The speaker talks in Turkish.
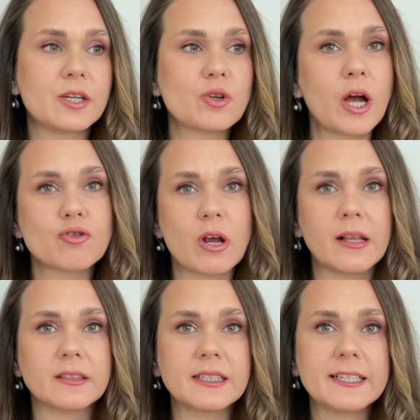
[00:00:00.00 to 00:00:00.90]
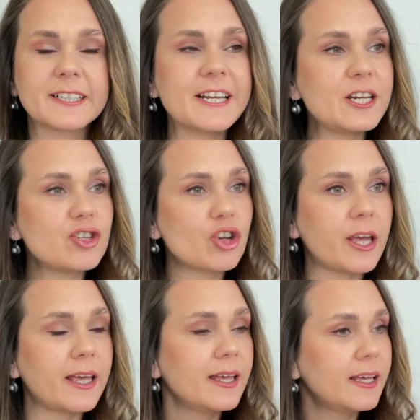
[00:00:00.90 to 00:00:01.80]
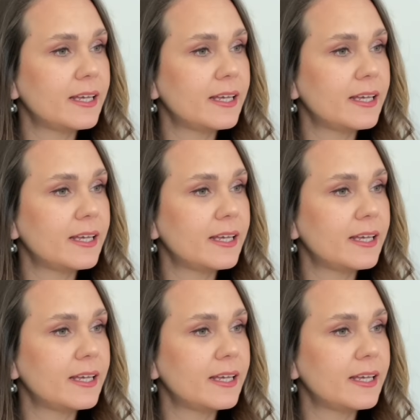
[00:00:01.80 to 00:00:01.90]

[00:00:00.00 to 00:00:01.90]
janjanlı, klişe,